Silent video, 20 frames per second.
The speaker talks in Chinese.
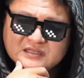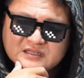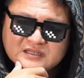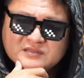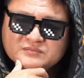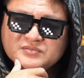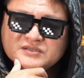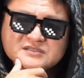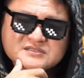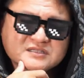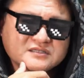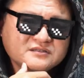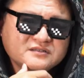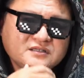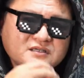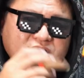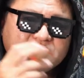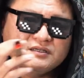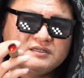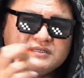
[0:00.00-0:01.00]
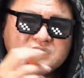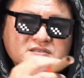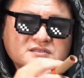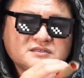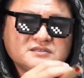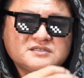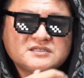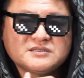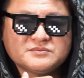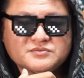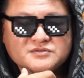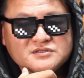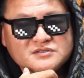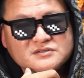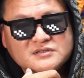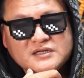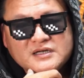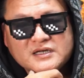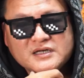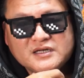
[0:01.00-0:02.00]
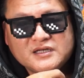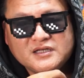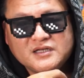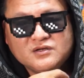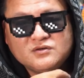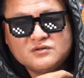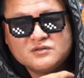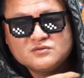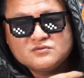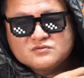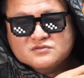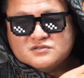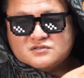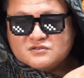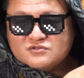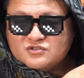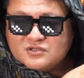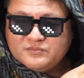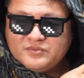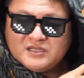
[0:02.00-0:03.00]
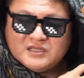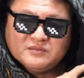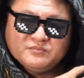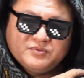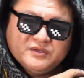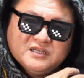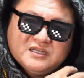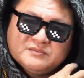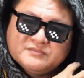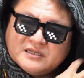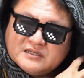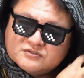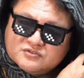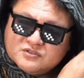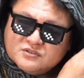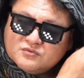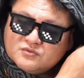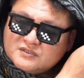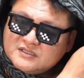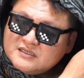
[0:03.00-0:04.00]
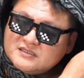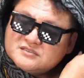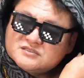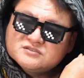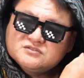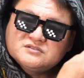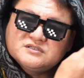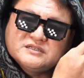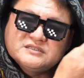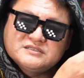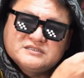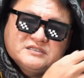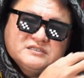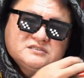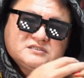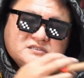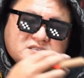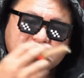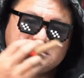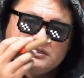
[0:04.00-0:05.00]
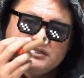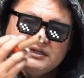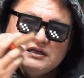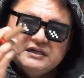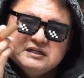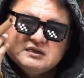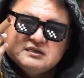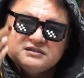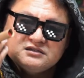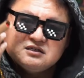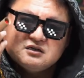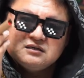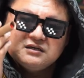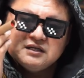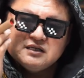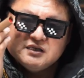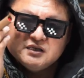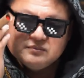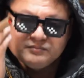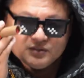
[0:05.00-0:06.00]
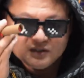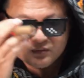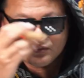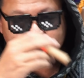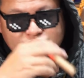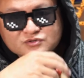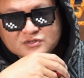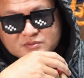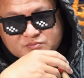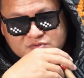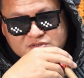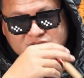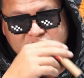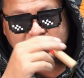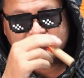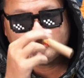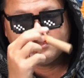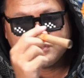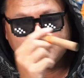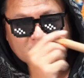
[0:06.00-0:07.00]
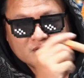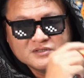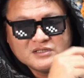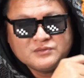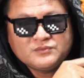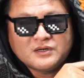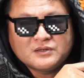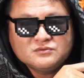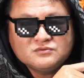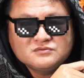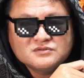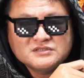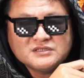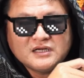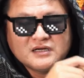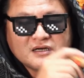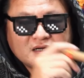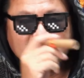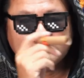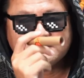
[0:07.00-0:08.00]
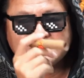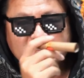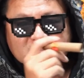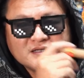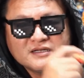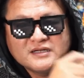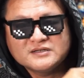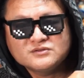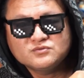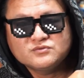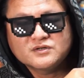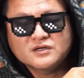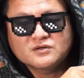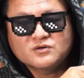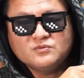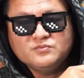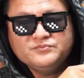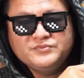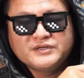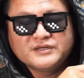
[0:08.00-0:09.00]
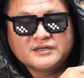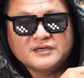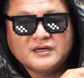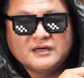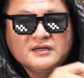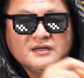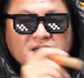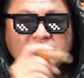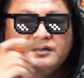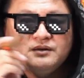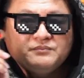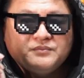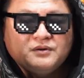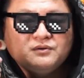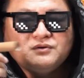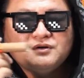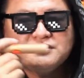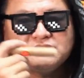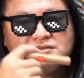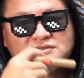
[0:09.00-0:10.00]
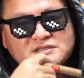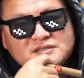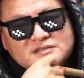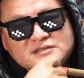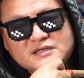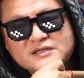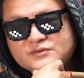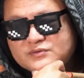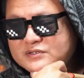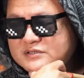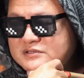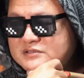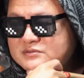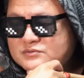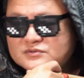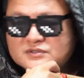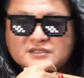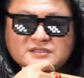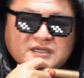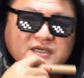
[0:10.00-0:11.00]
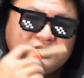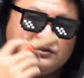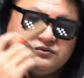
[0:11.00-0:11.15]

影片删掉啊，那这岂不是以后的故事都随便你编了嘛？所以我当时就很坚持，照呃影片，我绝对不删，我要留在网络上啊，让大家来做一个公平啊。包括到现在为止，我的态